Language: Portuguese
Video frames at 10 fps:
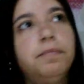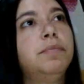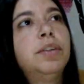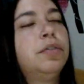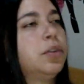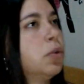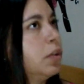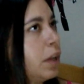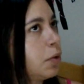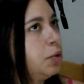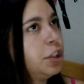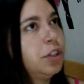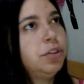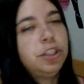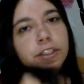Não ficou, tá com
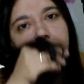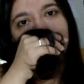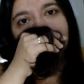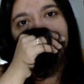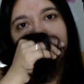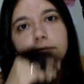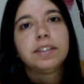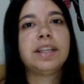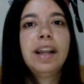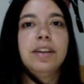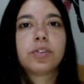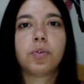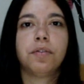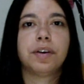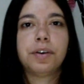cheiro de sei lá,
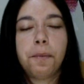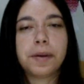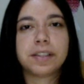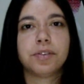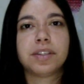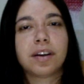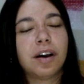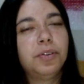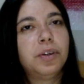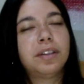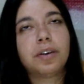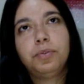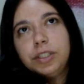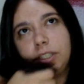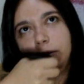escova que eu passei o secador tá
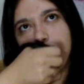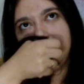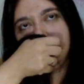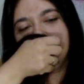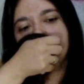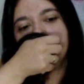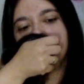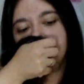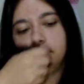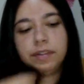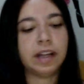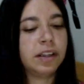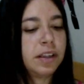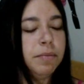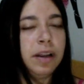com cheiro disso.
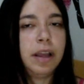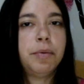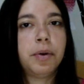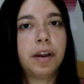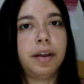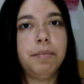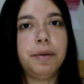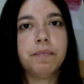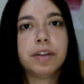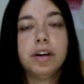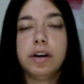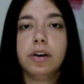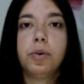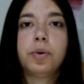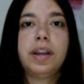Nada que me lembre o creme.
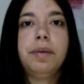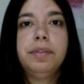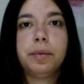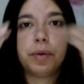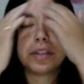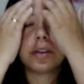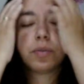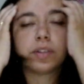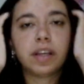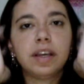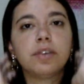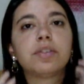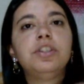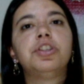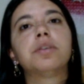O creme, depois que eu usei, eu
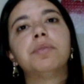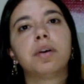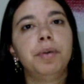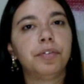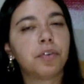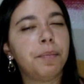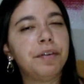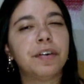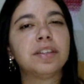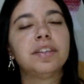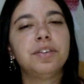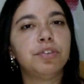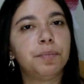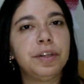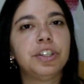senti que meu cabelo ficou bem facinho
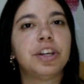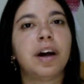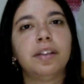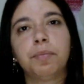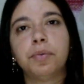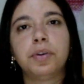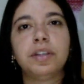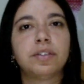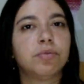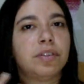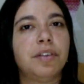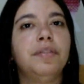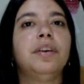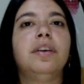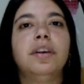de pentear depois, não
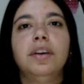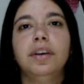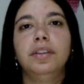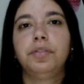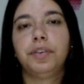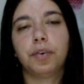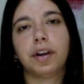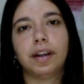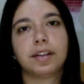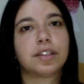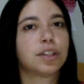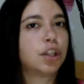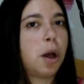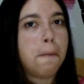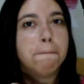teve... não ficou
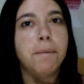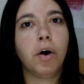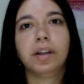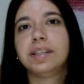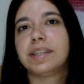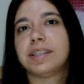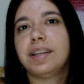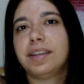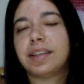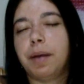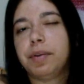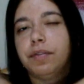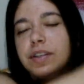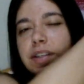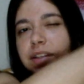aquelas bolas assim, sabe, que
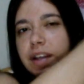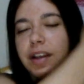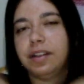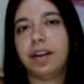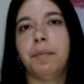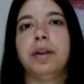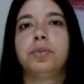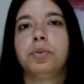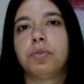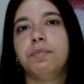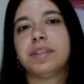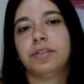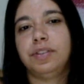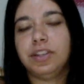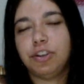você tem aquele trabalho todo
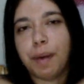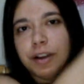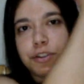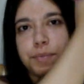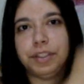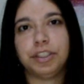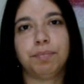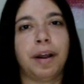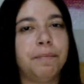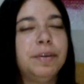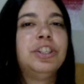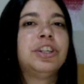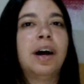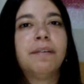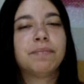começando desde baixo pra
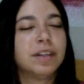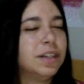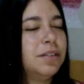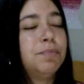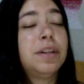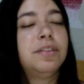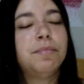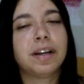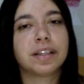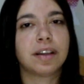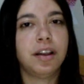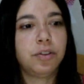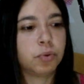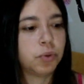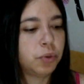pentear, pra desembaraçar ele
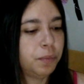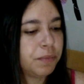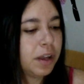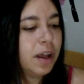todo.